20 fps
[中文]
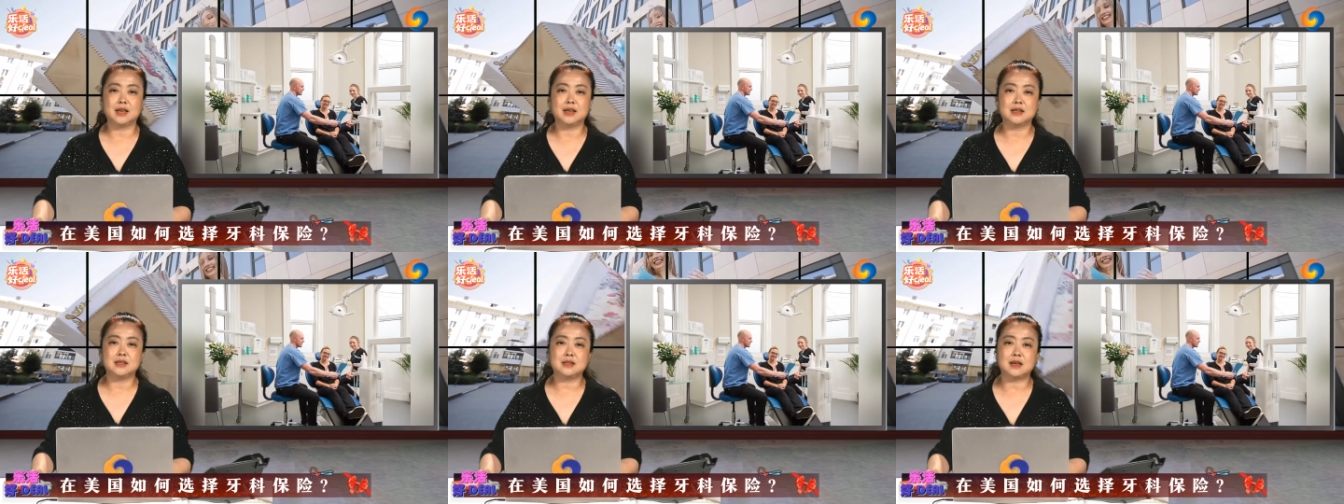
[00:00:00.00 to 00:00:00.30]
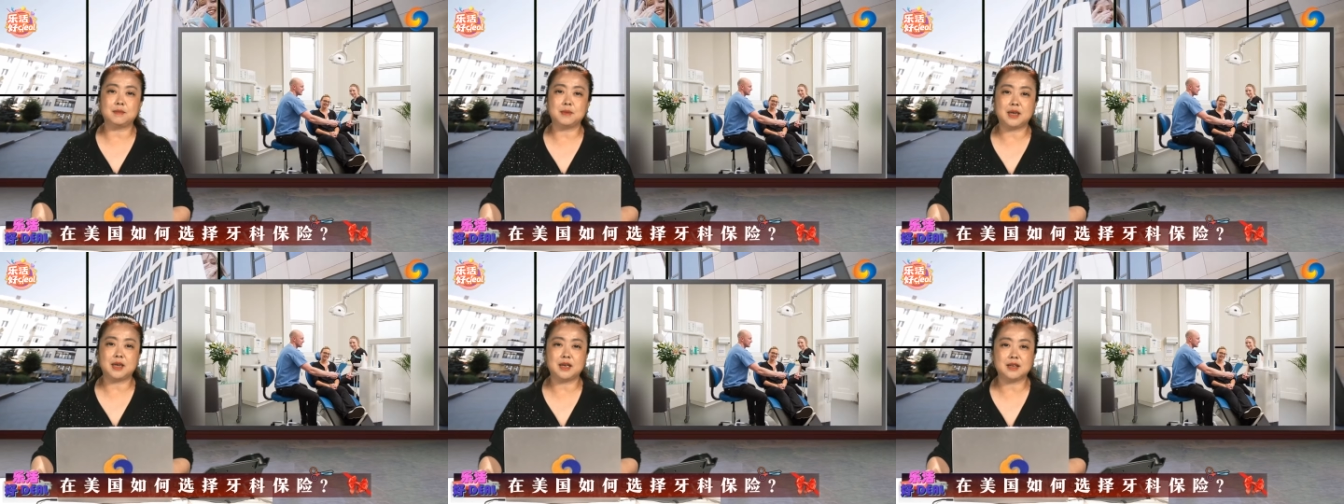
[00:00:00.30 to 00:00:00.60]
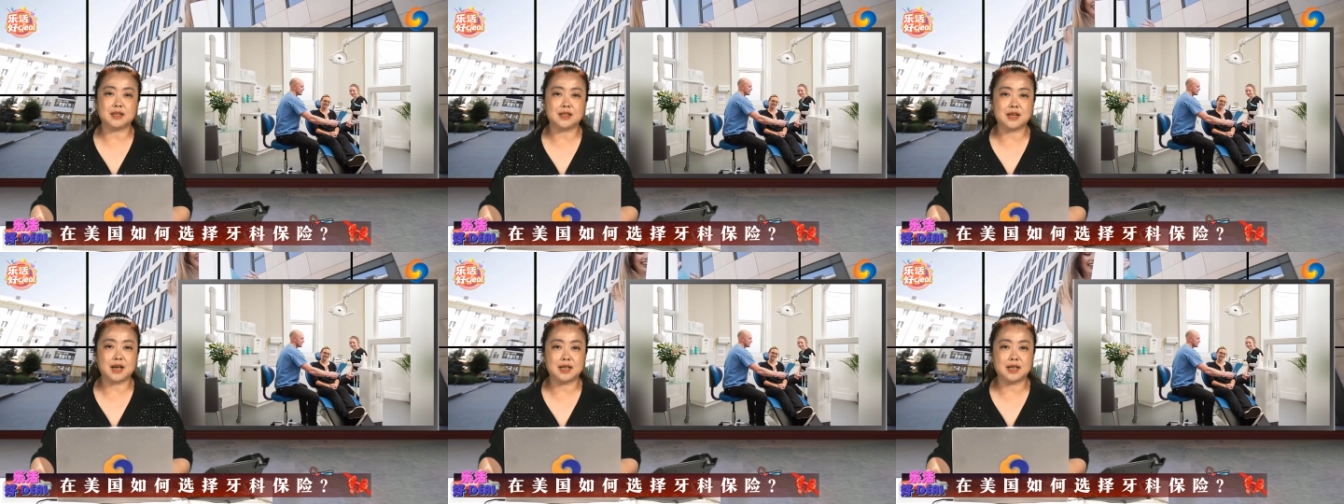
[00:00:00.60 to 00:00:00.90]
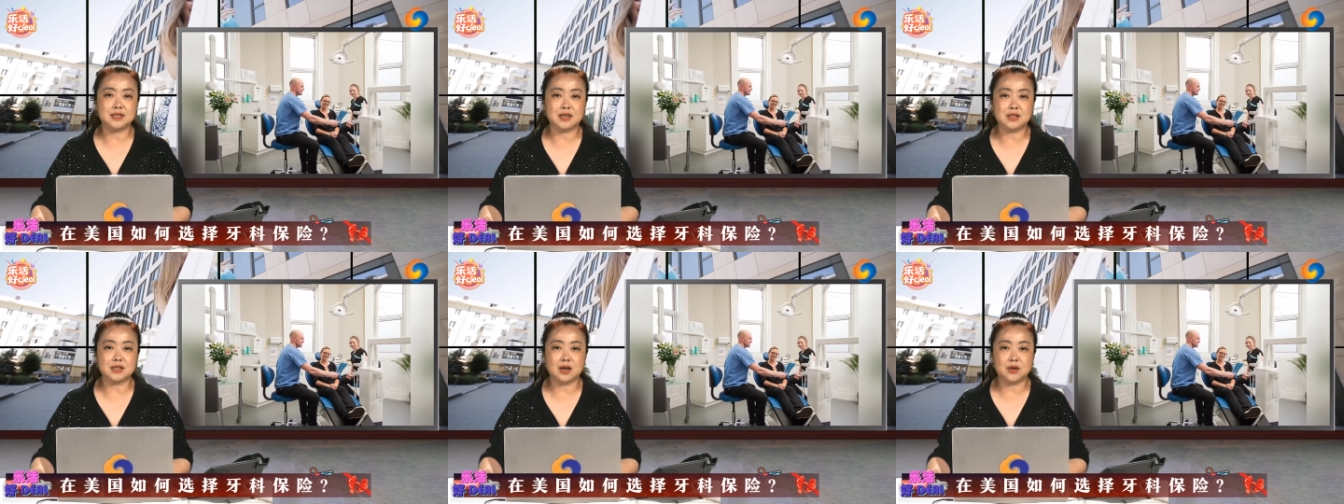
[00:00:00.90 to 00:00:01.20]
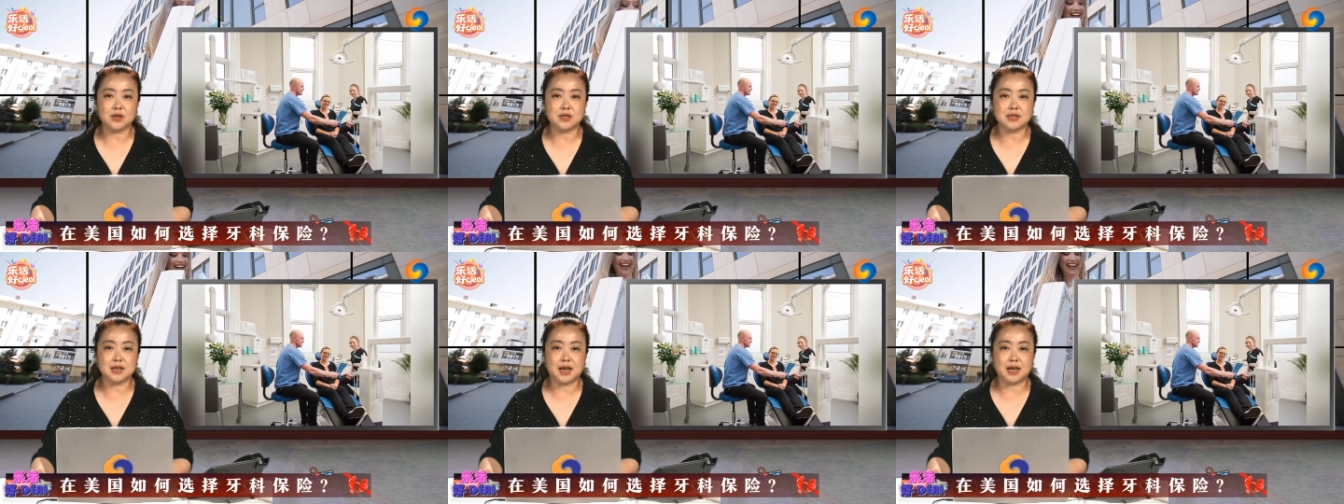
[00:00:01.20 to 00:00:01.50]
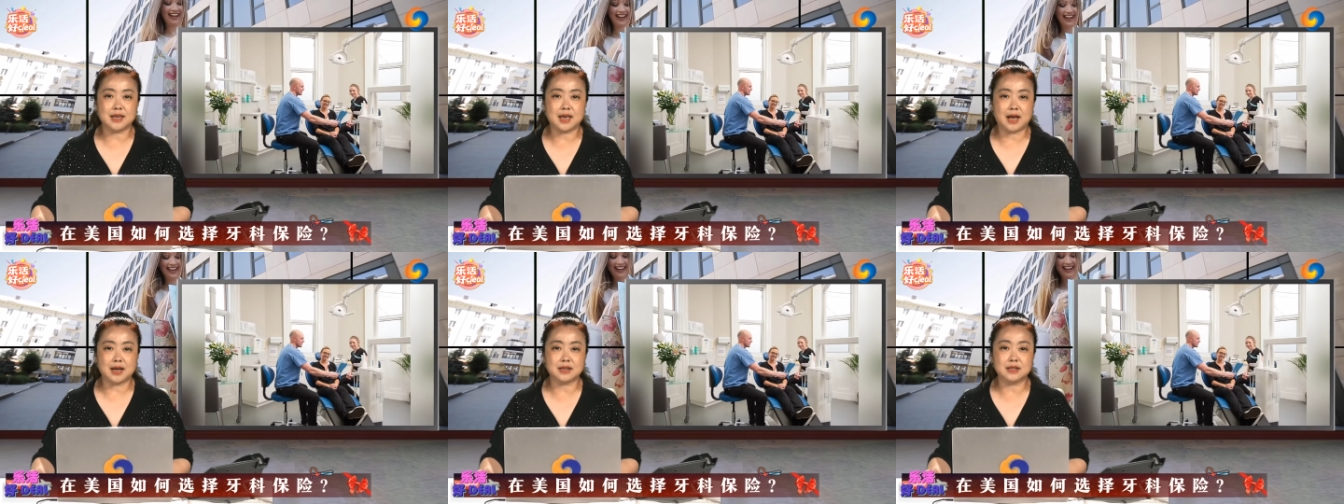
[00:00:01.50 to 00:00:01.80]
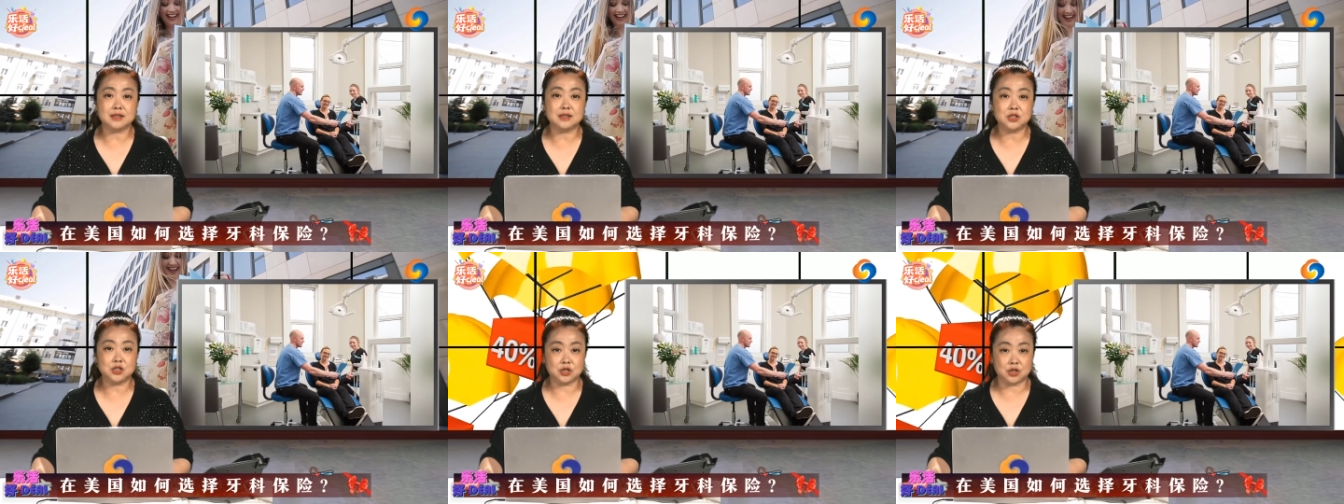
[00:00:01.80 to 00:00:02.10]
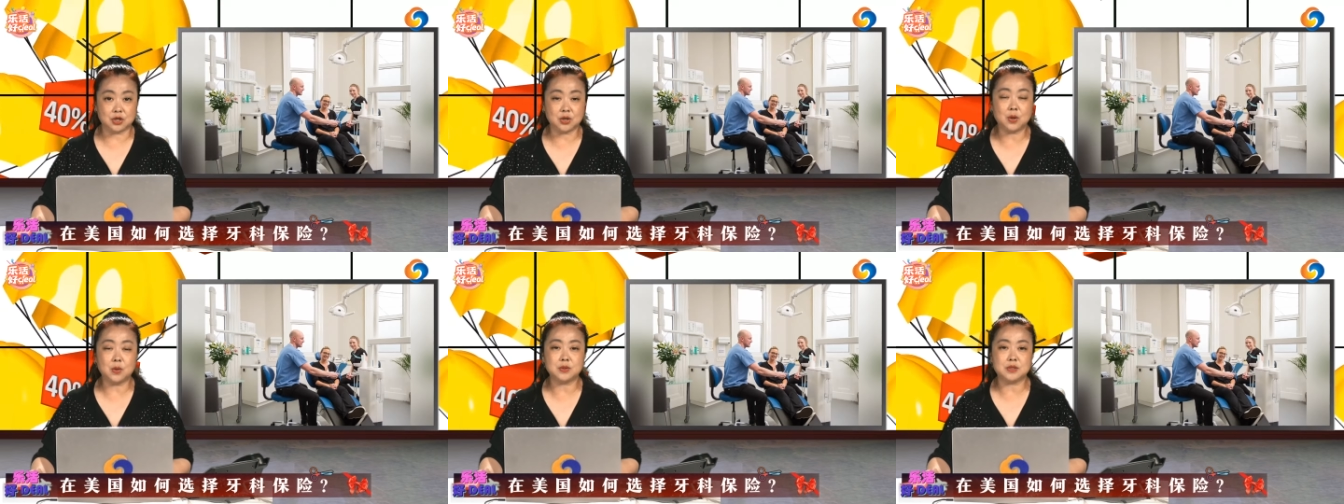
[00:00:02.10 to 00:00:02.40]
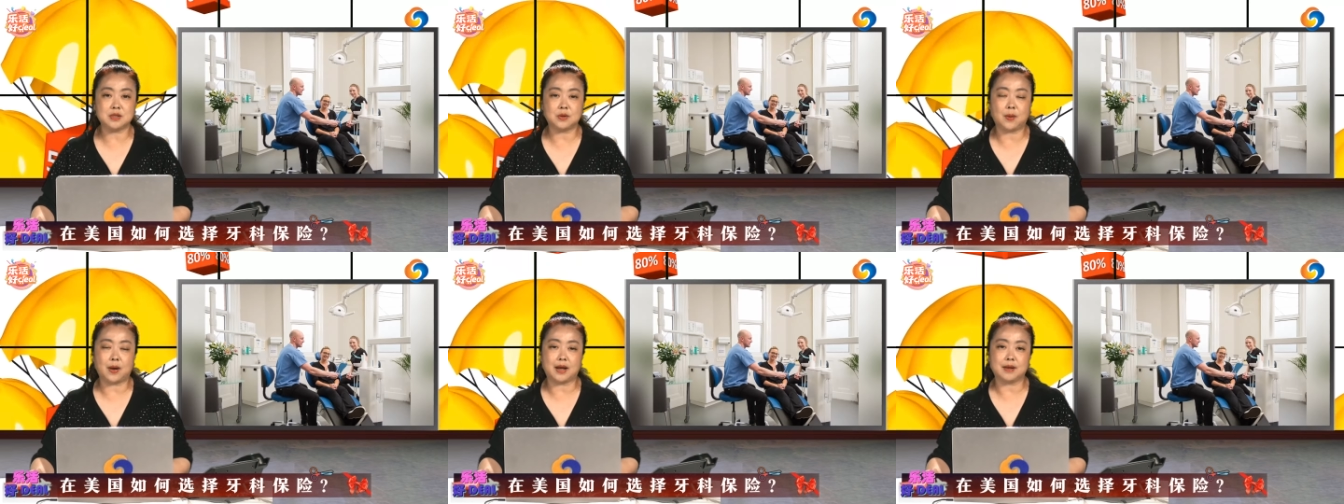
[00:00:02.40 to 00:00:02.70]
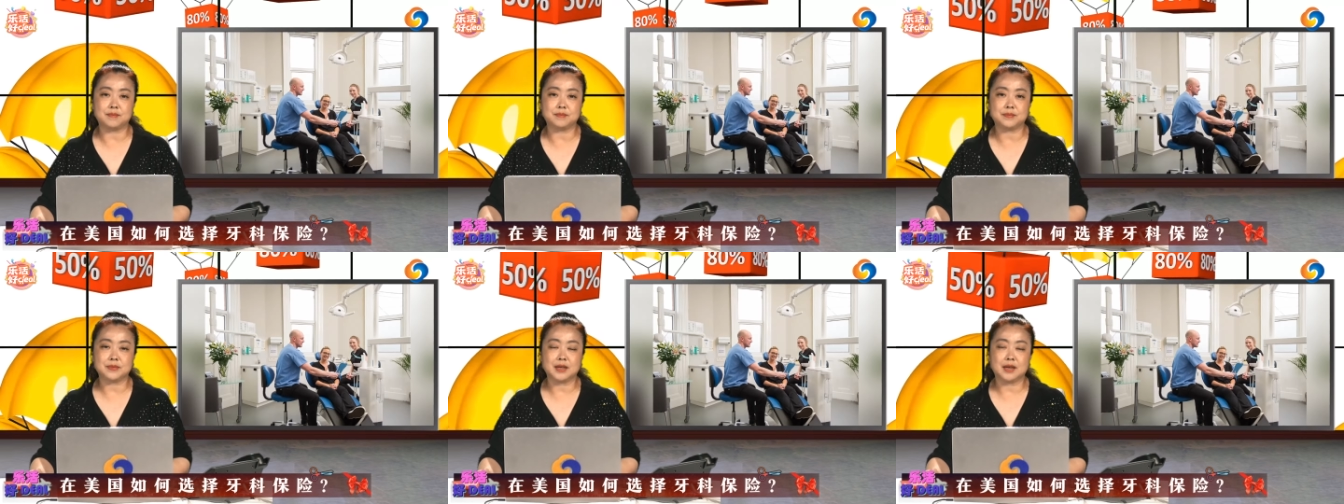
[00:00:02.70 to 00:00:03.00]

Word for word: 下面给大家介绍一下牙科折扣计划。